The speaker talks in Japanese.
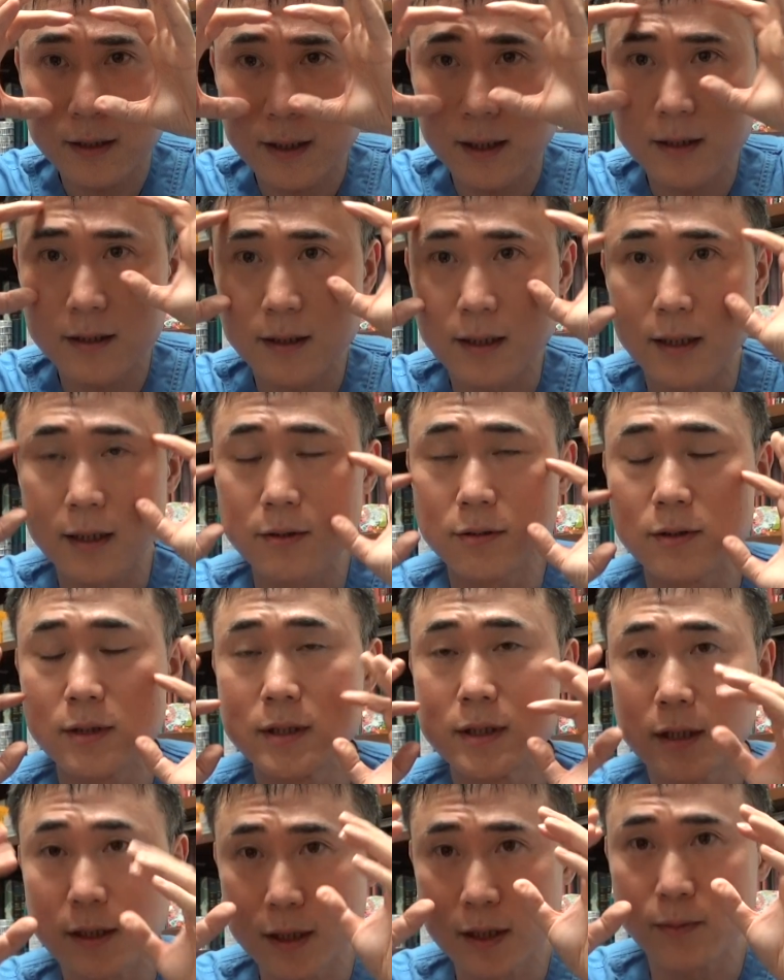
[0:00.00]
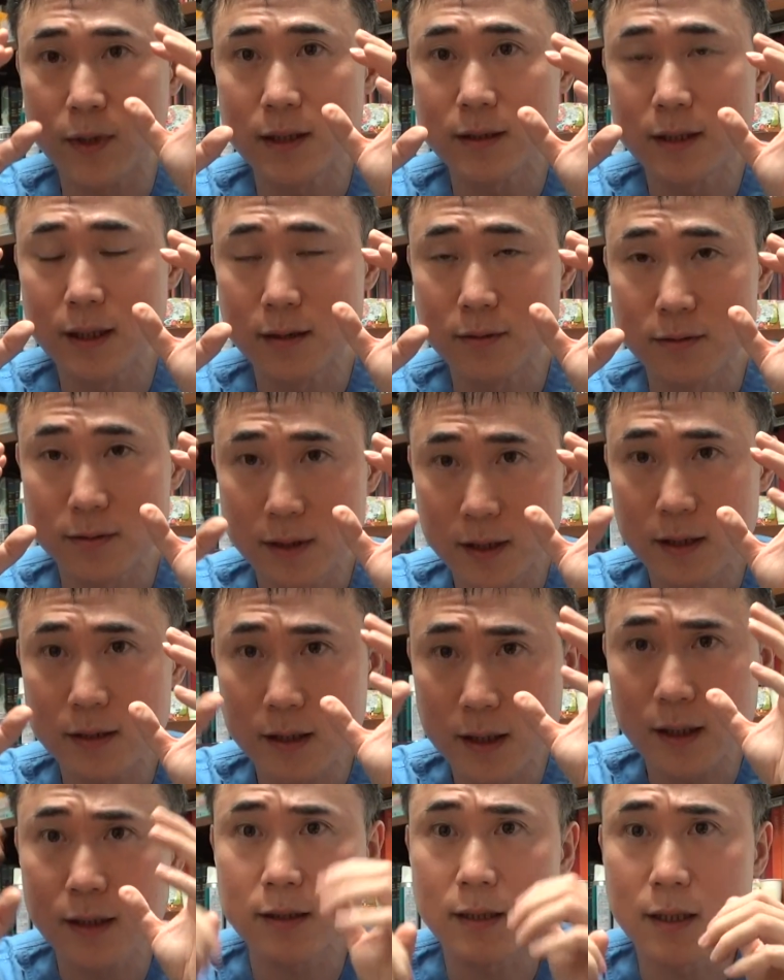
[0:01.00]
眼下の位置で決まってるんで
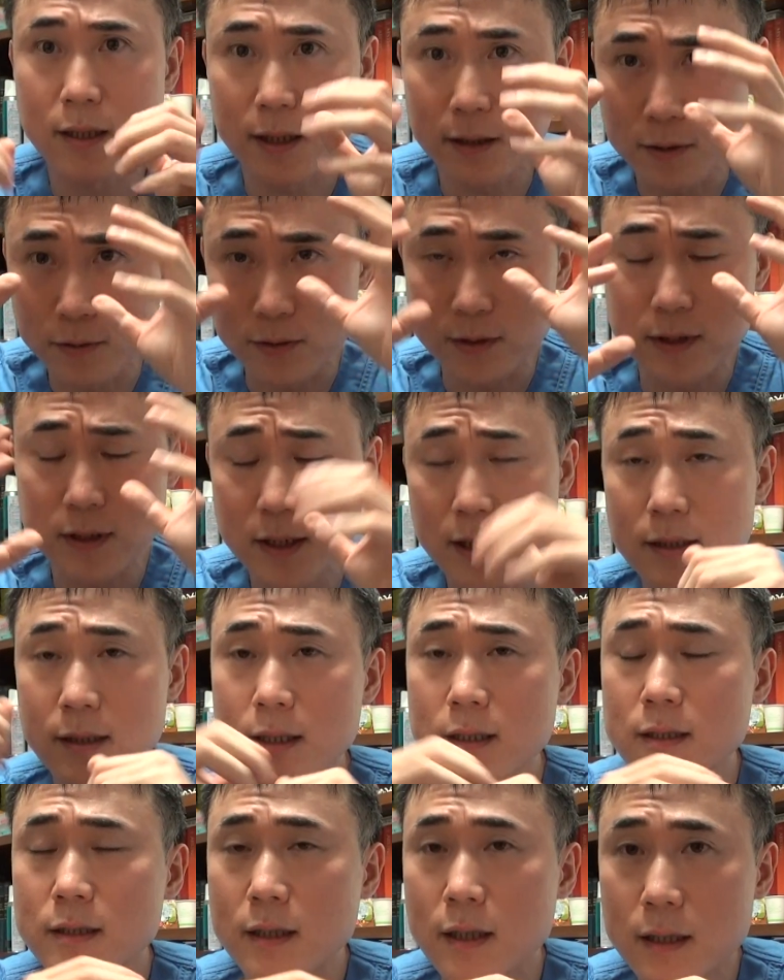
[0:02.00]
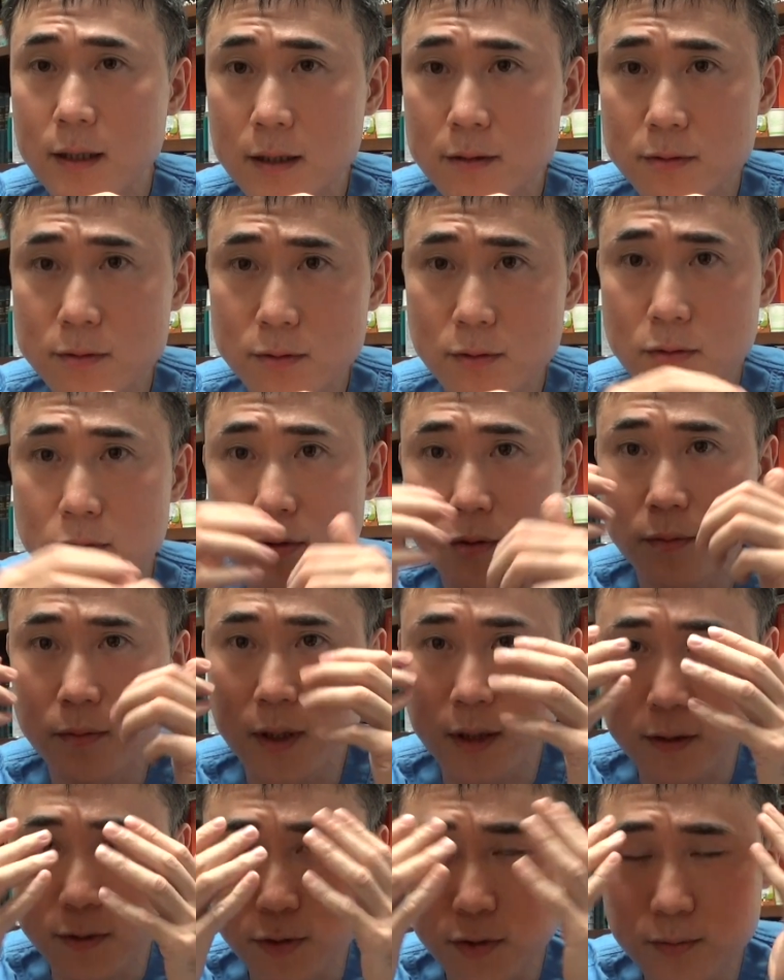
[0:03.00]
眼下をいじれないってなると、
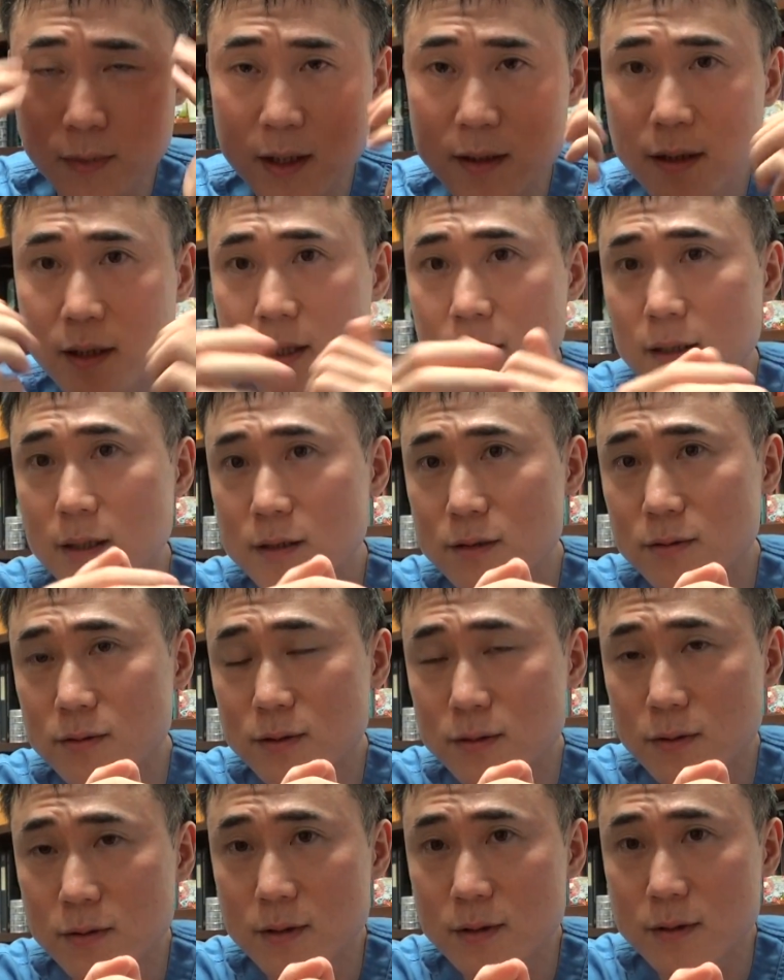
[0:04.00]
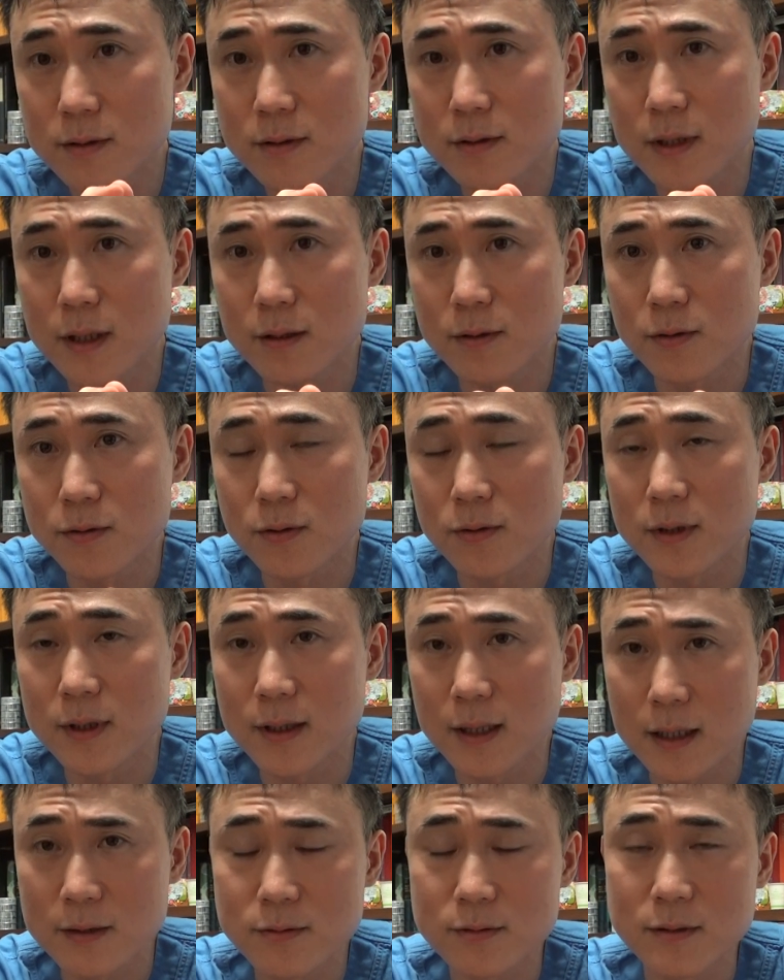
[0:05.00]
まあ、表面的な手術をするっていうことに
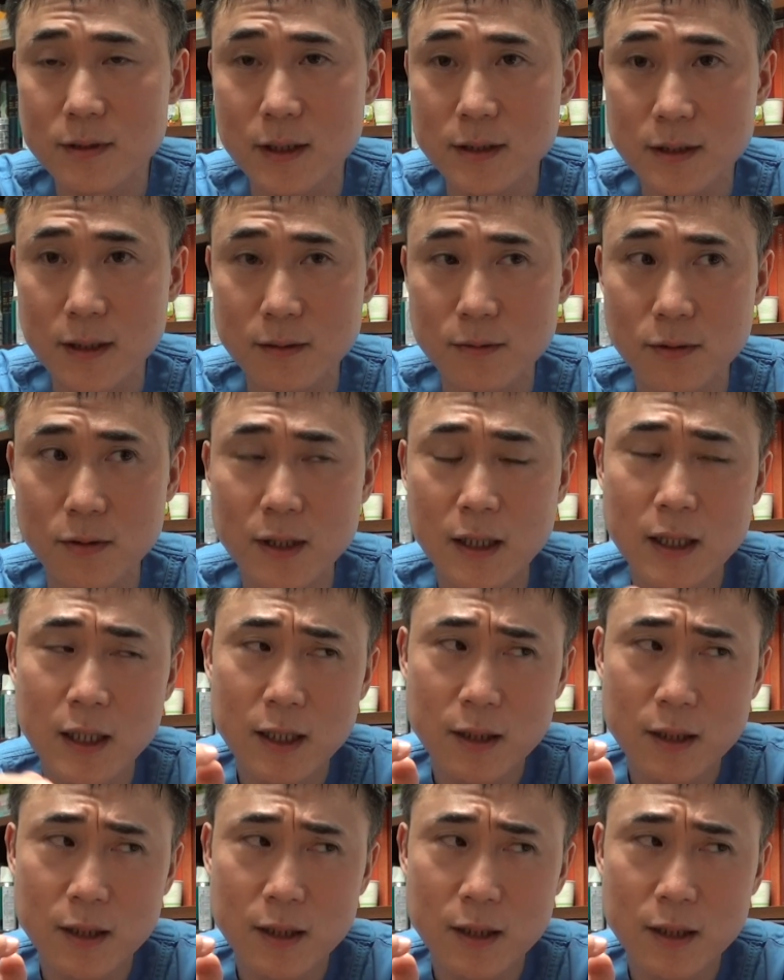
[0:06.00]
なるんですけど、